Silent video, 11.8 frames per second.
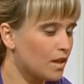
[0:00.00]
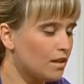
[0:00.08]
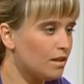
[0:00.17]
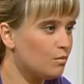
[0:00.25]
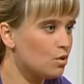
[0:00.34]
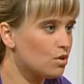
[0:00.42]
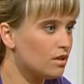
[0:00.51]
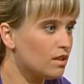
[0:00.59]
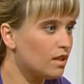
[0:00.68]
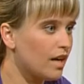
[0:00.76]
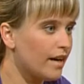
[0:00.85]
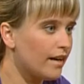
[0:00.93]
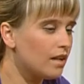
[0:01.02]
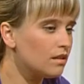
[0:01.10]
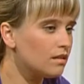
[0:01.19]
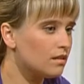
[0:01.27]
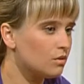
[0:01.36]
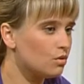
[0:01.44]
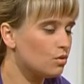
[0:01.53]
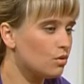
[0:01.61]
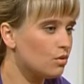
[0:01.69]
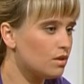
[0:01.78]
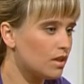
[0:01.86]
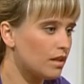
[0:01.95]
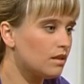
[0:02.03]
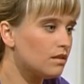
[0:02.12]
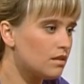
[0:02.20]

немножко некорректно, но, с другой стороны,